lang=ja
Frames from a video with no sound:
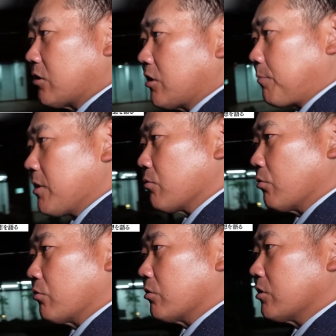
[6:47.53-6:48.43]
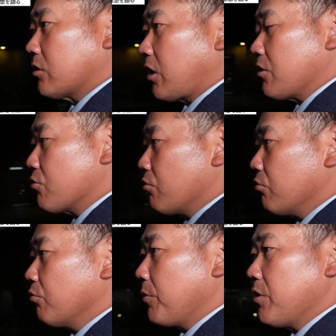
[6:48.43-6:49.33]
あ、やっぱりその体
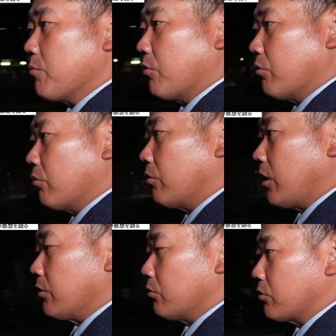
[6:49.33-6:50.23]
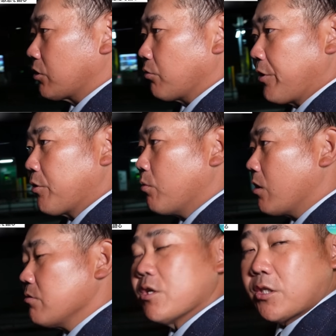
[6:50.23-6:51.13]
調の面でもあの多少影響はあ
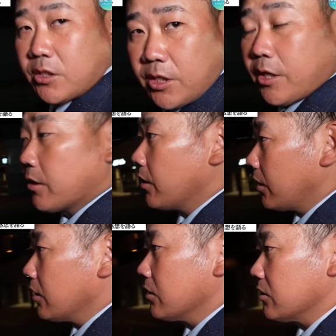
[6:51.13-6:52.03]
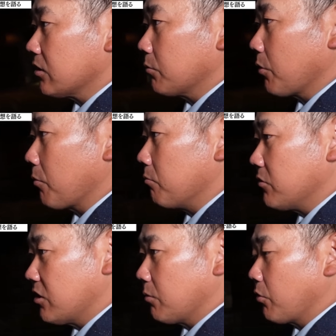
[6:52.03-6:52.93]
るんじゃないですかね、うん、はい時差
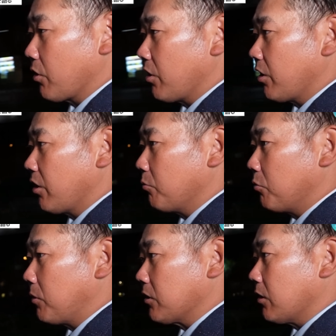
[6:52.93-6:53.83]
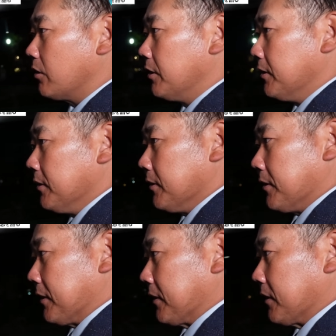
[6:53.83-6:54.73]
時差ボケもまだ、
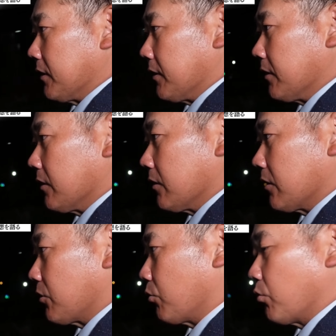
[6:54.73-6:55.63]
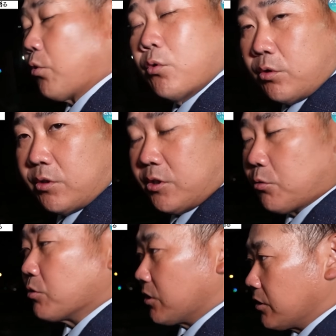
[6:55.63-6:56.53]
えー、多少残ってるで
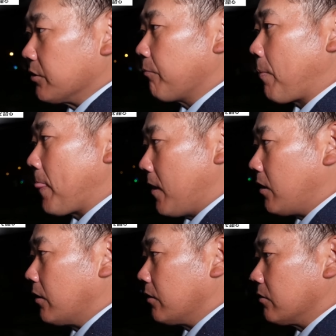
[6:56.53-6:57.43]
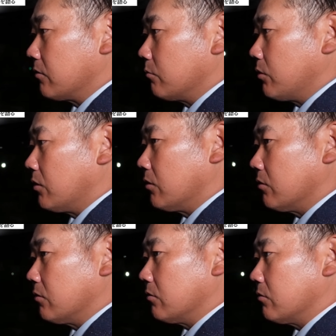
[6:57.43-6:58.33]
しょうし、はい、はい、まあ、
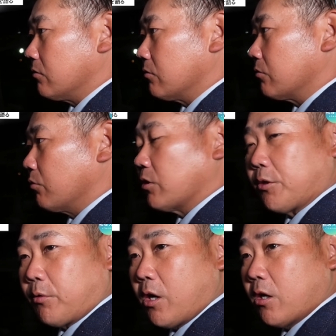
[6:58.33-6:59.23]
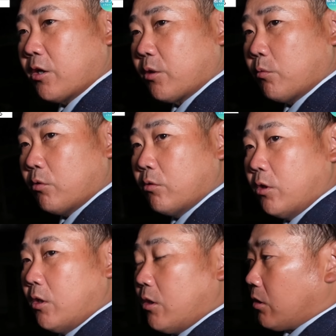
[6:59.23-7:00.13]
その辺りを考えても
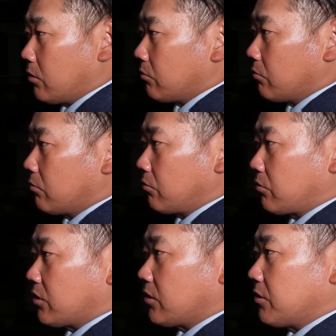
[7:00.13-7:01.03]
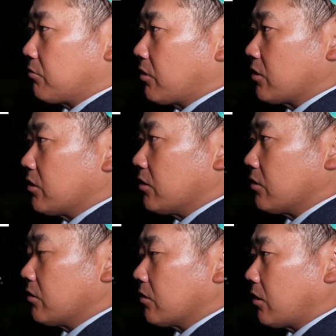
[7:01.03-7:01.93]
あの吉田選手らしい
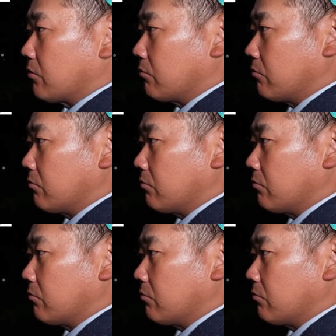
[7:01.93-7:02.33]
あの